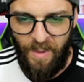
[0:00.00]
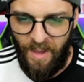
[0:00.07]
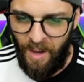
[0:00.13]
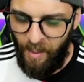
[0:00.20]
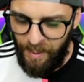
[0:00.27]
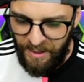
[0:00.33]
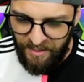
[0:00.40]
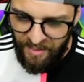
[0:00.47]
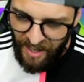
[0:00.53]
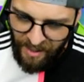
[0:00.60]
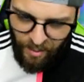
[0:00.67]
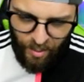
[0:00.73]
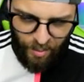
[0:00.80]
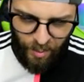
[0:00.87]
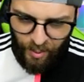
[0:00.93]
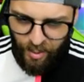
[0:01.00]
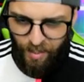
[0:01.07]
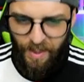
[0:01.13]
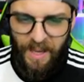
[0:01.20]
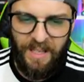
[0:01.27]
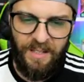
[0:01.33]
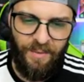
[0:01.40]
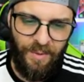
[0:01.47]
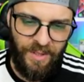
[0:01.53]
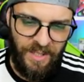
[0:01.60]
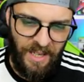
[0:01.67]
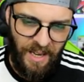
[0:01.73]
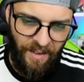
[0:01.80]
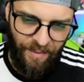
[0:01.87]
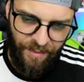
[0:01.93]
Eu entendo muito bem se
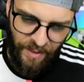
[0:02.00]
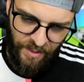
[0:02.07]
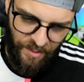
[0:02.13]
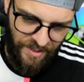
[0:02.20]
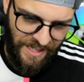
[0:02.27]
você é fã do